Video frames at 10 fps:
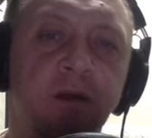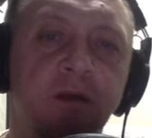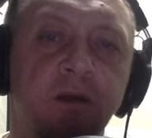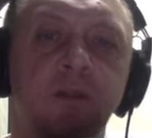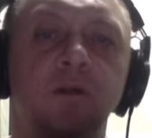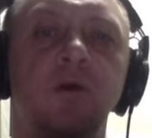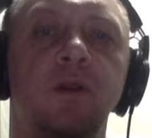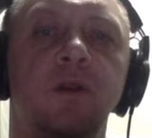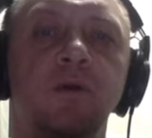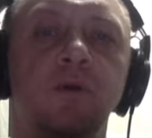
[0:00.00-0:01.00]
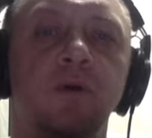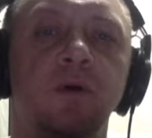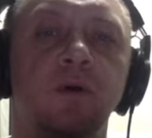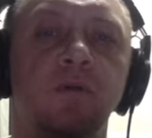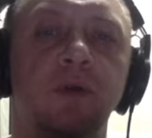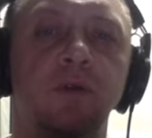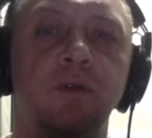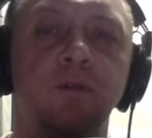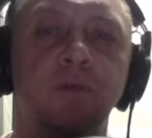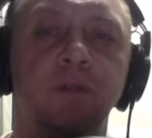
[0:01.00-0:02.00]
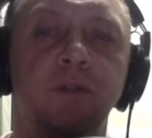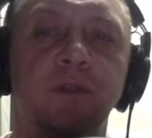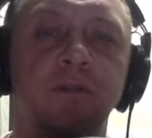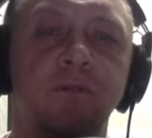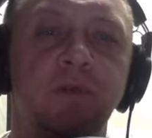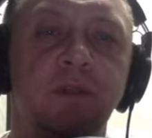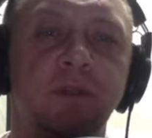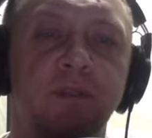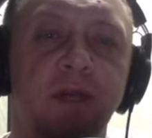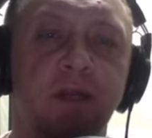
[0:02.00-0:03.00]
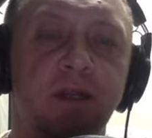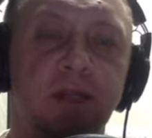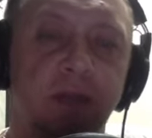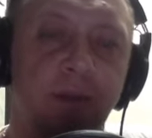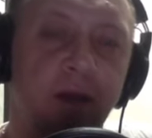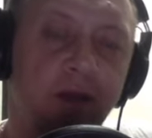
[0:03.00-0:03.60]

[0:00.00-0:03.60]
к Торию, воротам, выполненным в виде знака неба.